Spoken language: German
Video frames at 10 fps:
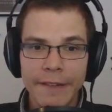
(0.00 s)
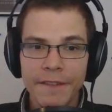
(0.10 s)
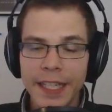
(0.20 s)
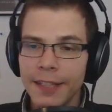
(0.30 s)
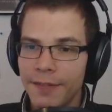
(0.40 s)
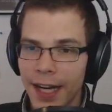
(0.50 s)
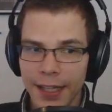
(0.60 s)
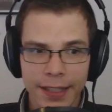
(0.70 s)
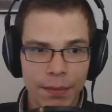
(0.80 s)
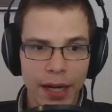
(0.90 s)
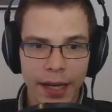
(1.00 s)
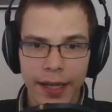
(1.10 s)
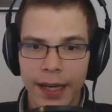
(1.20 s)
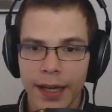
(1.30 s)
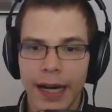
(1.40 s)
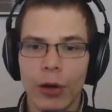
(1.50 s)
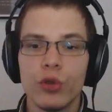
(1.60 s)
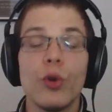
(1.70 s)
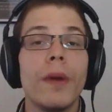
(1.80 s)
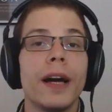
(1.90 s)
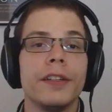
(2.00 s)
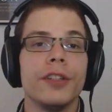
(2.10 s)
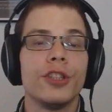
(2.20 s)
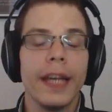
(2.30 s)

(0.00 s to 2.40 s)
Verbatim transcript: Wir waren dabei, automatisch